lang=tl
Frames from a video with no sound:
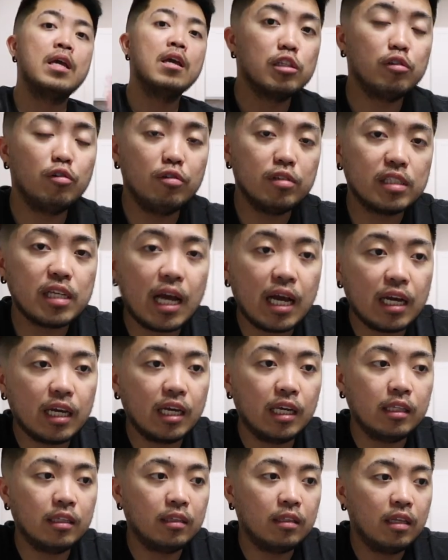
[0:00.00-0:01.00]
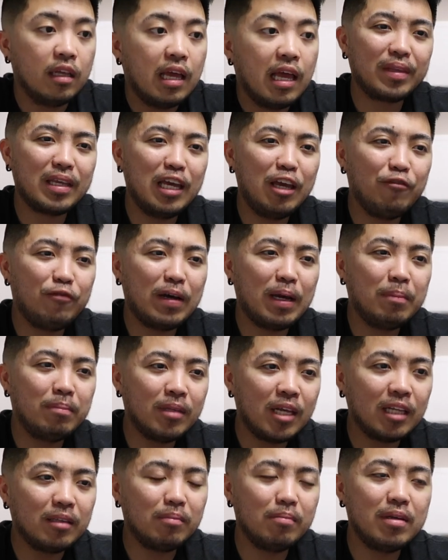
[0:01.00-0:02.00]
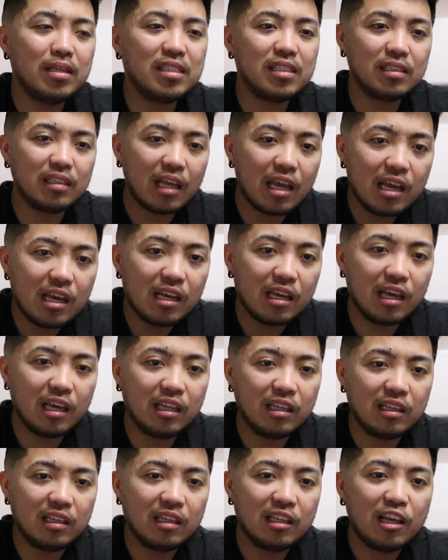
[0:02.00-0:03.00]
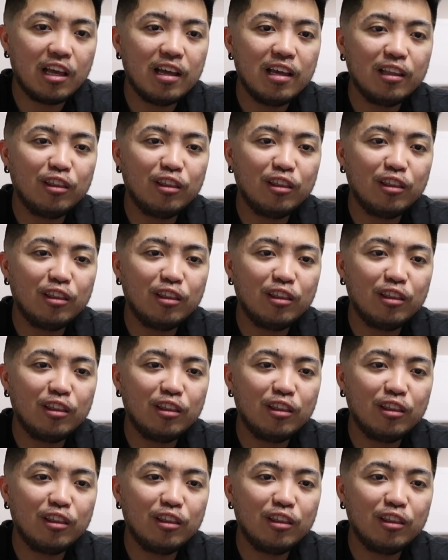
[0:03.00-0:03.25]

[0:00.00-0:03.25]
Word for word: So yung sa akin, if I'm not mistaken,